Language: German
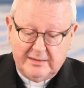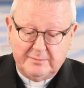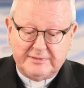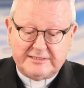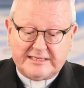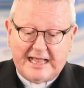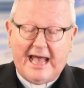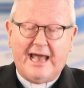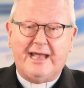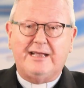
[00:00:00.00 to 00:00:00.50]

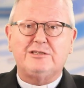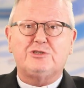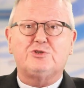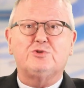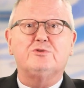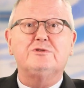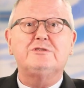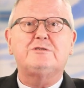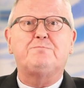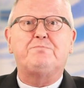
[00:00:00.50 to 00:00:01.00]
Bis
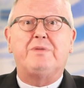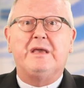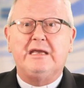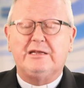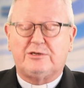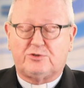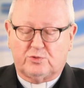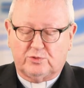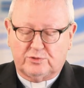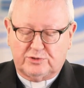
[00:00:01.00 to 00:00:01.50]
einst uns
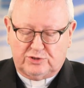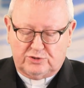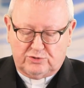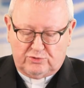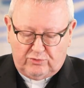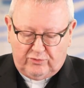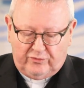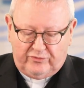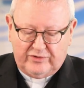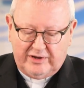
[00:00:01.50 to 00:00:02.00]
Petrus
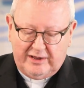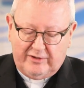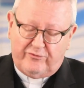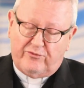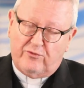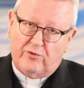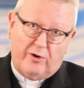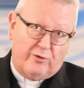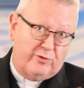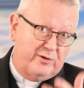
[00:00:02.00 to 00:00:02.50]
ruft
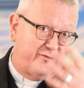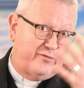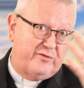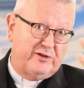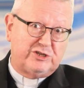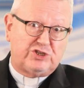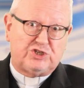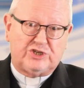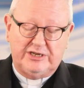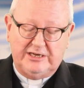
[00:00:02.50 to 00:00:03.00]
hervor und
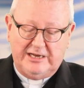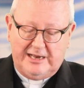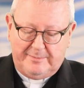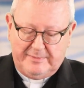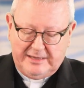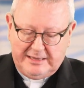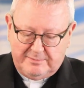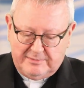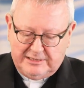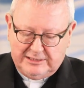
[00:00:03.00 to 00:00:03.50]
wir stehen
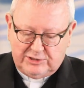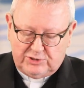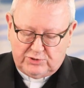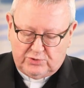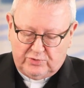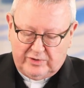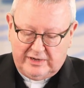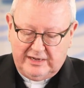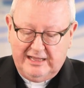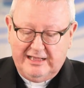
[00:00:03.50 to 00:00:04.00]
am
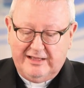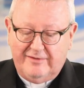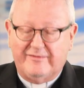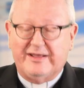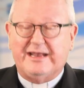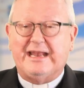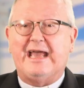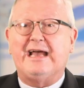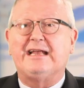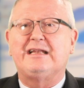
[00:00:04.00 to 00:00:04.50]
Himmelstor,
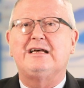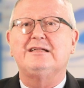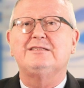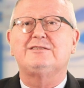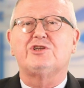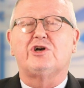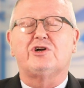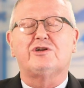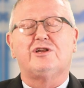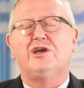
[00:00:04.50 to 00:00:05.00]
wenn er dann
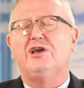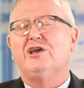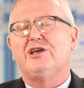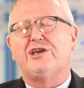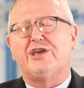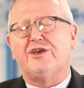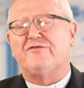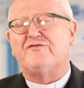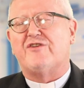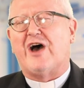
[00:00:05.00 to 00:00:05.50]
sagt,
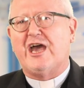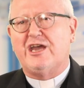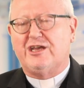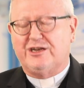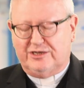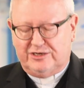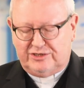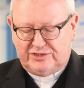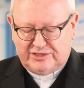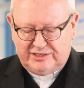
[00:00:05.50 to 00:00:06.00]

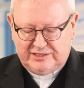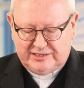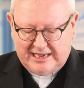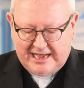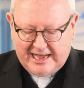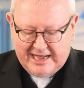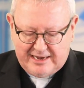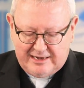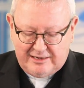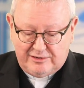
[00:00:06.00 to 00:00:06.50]
Geweider tritt
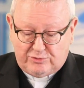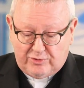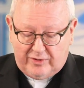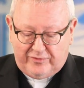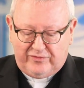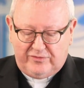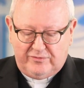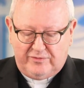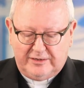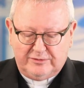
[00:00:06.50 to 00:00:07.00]
ein,
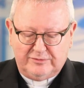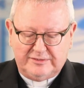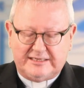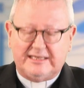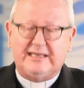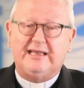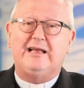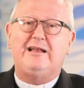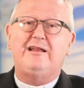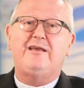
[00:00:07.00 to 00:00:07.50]
dürfen wir uns
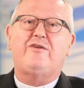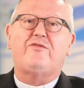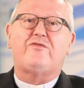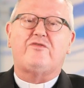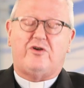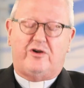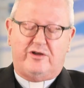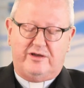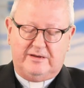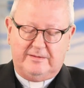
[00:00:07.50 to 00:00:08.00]
ehrlich
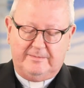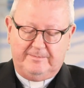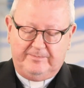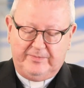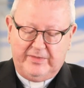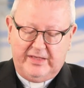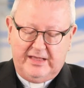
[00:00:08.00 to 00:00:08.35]
freuen.